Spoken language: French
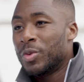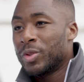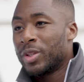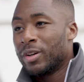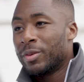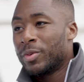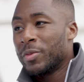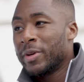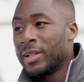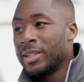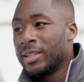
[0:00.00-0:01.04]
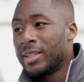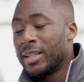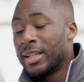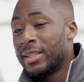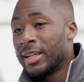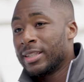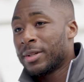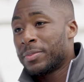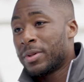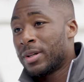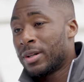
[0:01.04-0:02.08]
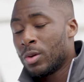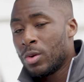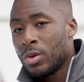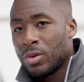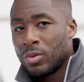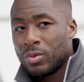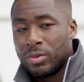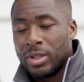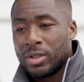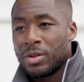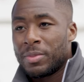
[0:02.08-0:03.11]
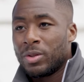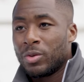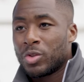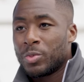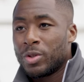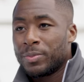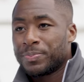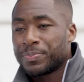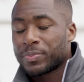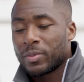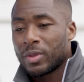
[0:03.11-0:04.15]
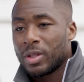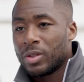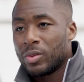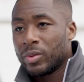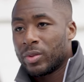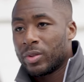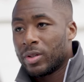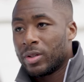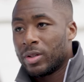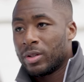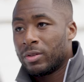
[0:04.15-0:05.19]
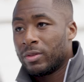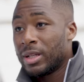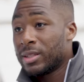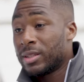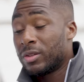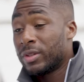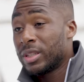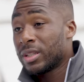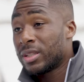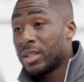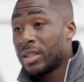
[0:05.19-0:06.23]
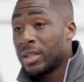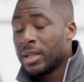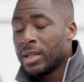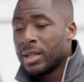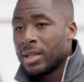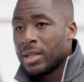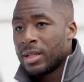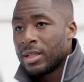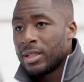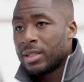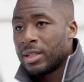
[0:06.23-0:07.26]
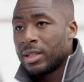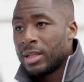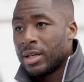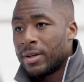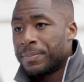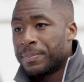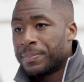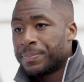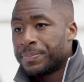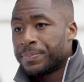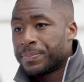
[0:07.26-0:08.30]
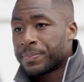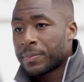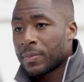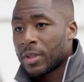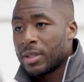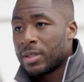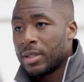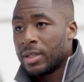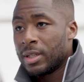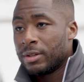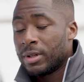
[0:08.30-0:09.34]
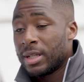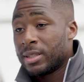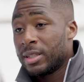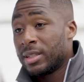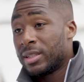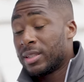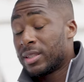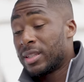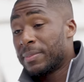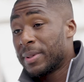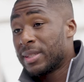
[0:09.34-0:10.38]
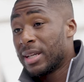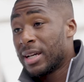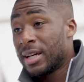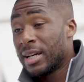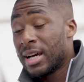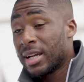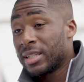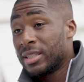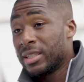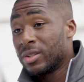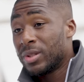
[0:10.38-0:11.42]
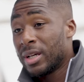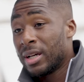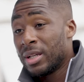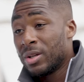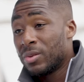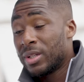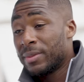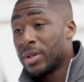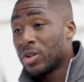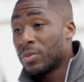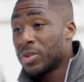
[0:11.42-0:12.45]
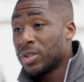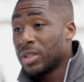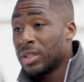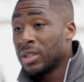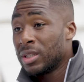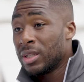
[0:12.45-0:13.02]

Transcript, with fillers: monter en première ligue et la dernière bah, on descend malheureusement donc voilà c'est on va dire c'est c'est c'est voilà, c'est ce qui s'est passé à, à, Reading. On a, bien commencé.